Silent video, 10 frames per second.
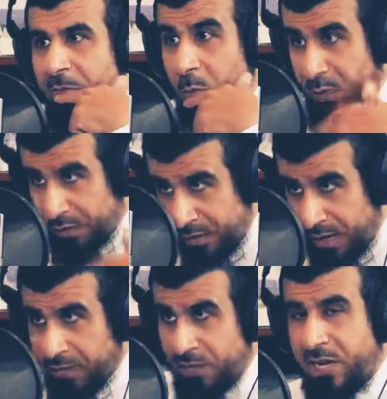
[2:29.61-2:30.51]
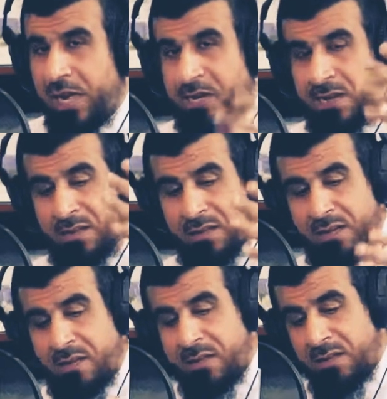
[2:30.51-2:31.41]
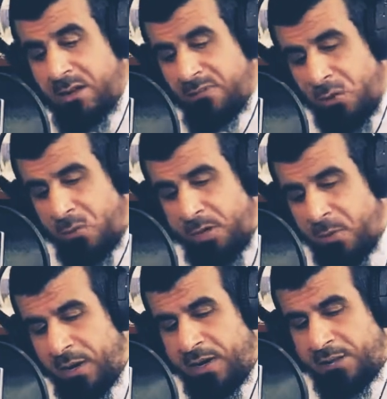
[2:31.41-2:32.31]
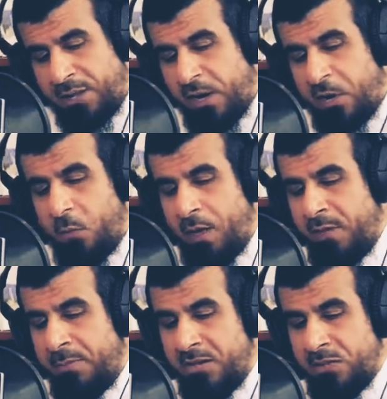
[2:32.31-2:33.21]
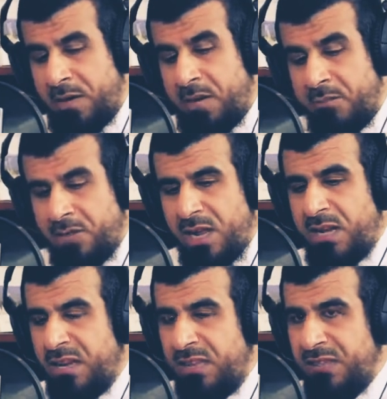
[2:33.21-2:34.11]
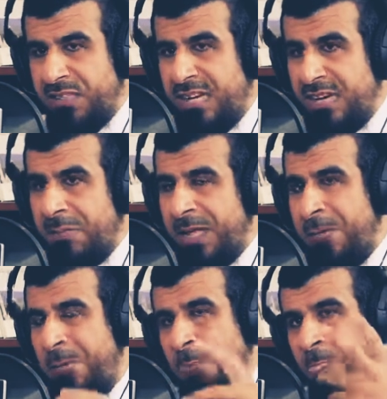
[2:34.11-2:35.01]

هو يطرح هذا الإشكال إن, إن, إن في نوع من أنواع الاقتران الواضح بالنسبة له لما جاء إلى قضية الربا